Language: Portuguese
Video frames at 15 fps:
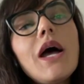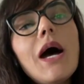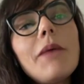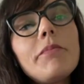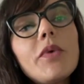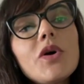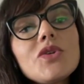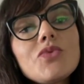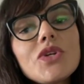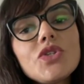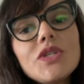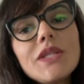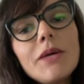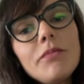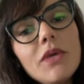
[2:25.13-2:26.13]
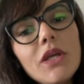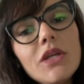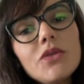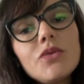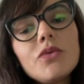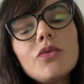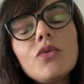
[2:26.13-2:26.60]
Após o
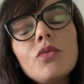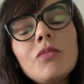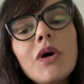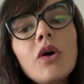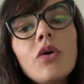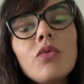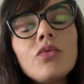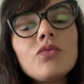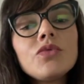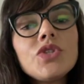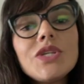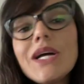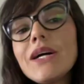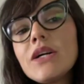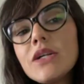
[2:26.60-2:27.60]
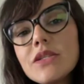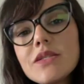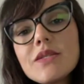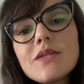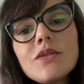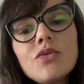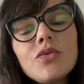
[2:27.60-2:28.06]
agendamento, uma, um dia
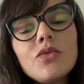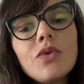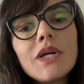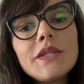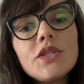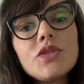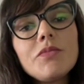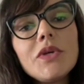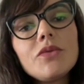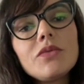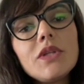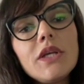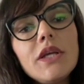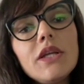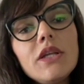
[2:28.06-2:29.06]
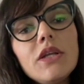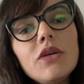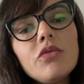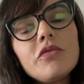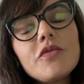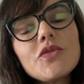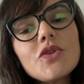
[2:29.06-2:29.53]
antes do atendimento
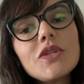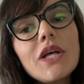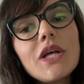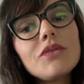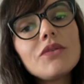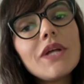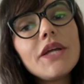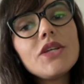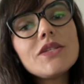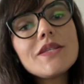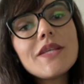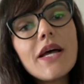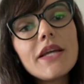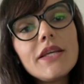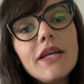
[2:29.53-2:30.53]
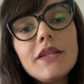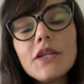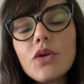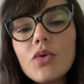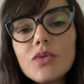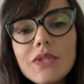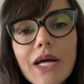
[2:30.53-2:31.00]
dele, um funcionário da rede SAC entra em
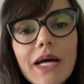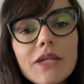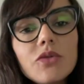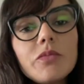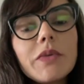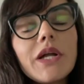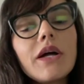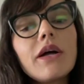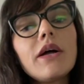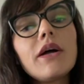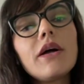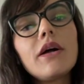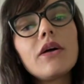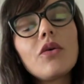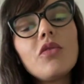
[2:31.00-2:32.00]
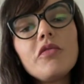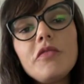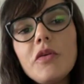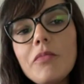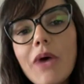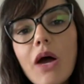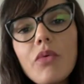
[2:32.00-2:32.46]
contato para
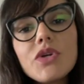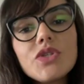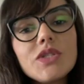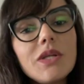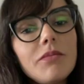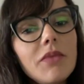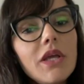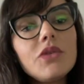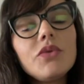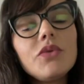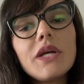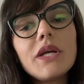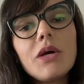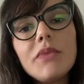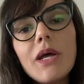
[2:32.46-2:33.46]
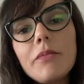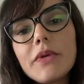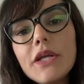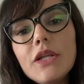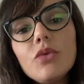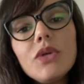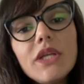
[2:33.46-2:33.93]
confirmar o agendamento e encaminhar
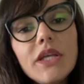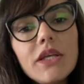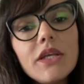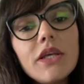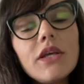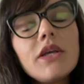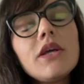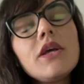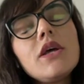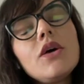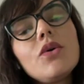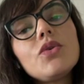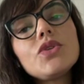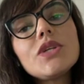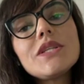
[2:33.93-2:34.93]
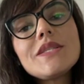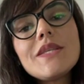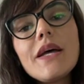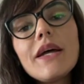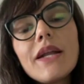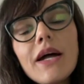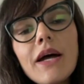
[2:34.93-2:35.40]
para ele o link, onde ele
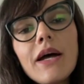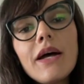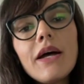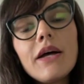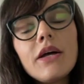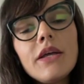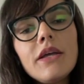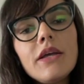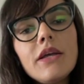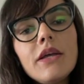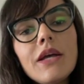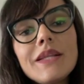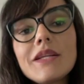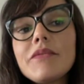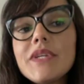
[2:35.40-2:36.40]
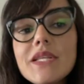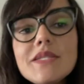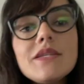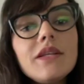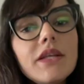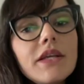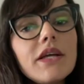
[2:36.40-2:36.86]
será, é, através
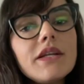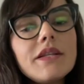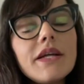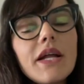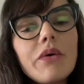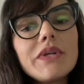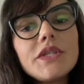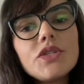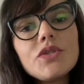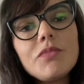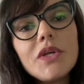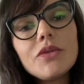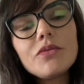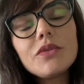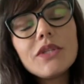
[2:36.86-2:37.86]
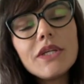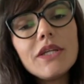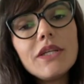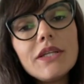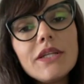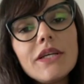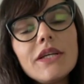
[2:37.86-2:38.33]
desse link, ele terá o atendimento
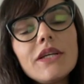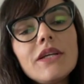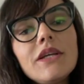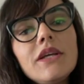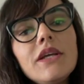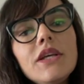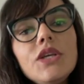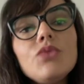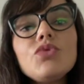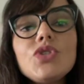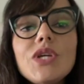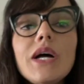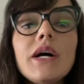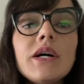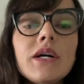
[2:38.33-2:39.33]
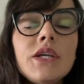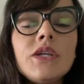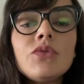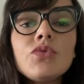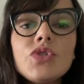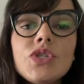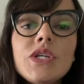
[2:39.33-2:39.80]
dele, né? E, um dia, e
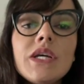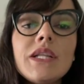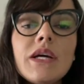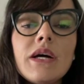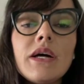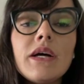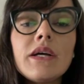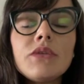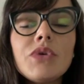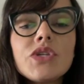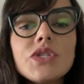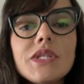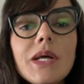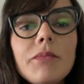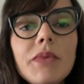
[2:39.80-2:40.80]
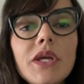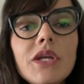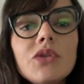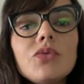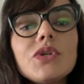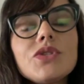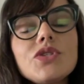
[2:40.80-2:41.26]
no dia da, do
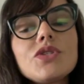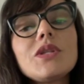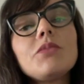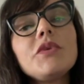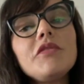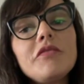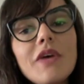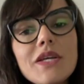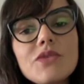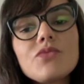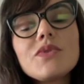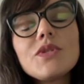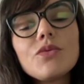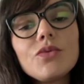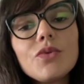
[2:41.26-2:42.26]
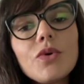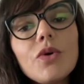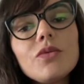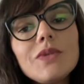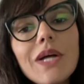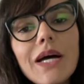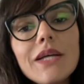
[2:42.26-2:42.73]
agendamento, a gente também faz um segundo
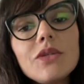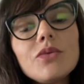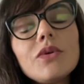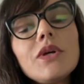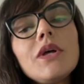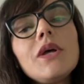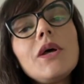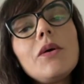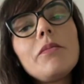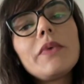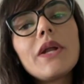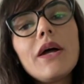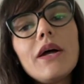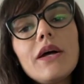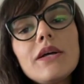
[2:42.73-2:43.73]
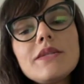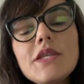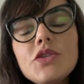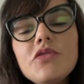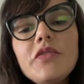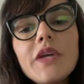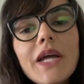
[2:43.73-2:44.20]
contato para
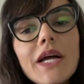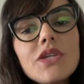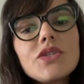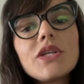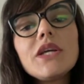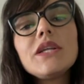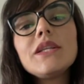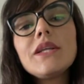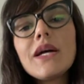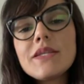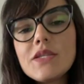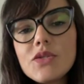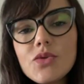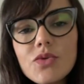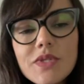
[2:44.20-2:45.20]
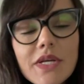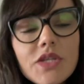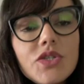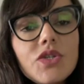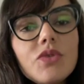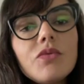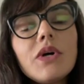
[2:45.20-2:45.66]
certificar de que ele acessou
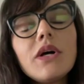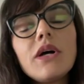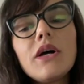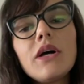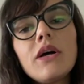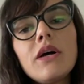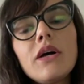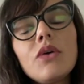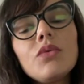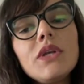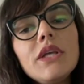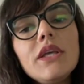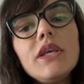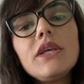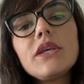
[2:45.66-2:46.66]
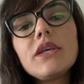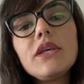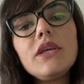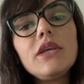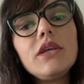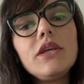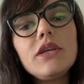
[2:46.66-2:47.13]
certinho a, a, o link
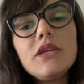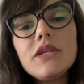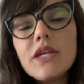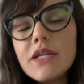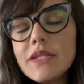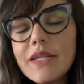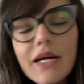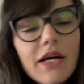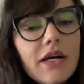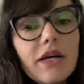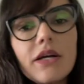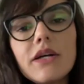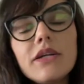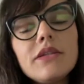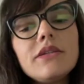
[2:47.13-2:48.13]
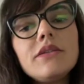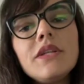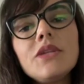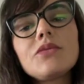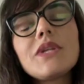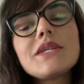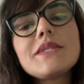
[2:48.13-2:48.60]
e está
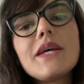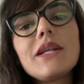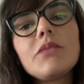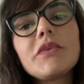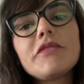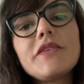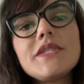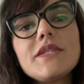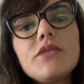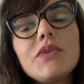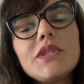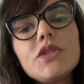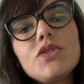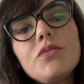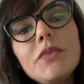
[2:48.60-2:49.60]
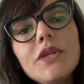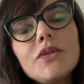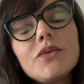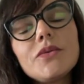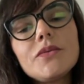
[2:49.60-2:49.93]
dentro da sala para fazer o atendimento.